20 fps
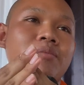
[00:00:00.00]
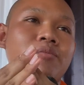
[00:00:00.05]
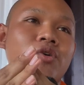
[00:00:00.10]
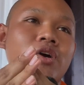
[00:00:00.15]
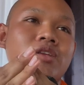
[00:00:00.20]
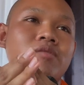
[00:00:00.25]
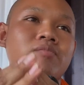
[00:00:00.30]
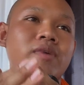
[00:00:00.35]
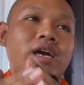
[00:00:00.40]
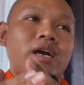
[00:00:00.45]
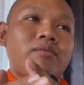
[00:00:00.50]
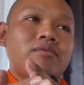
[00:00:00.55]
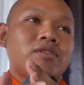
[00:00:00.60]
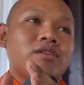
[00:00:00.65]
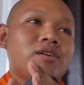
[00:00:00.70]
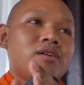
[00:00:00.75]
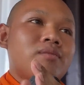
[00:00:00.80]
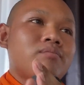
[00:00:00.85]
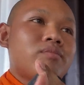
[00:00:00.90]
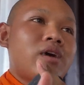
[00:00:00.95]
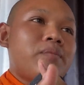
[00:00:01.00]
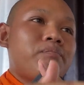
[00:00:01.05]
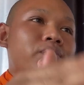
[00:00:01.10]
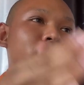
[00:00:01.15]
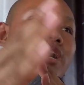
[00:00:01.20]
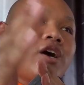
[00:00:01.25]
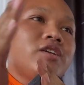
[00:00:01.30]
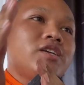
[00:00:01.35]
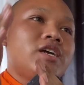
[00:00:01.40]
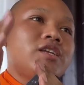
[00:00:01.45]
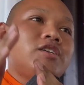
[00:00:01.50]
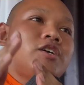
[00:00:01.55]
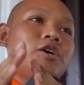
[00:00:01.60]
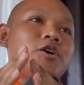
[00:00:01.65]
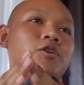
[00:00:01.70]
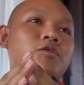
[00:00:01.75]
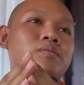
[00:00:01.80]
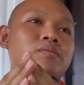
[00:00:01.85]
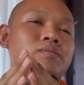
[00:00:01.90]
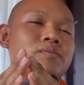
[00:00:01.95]
muối mà pro nhận
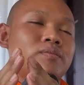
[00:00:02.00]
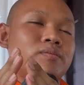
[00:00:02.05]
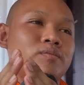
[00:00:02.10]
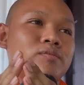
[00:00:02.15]
nhôm